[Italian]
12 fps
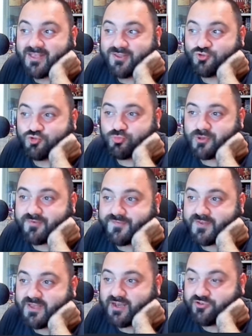super
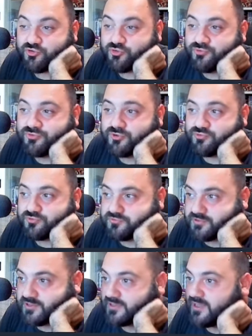efficace contro
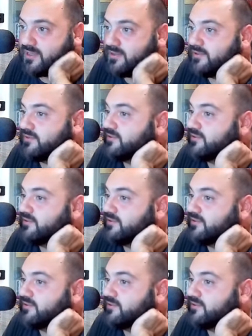tutti e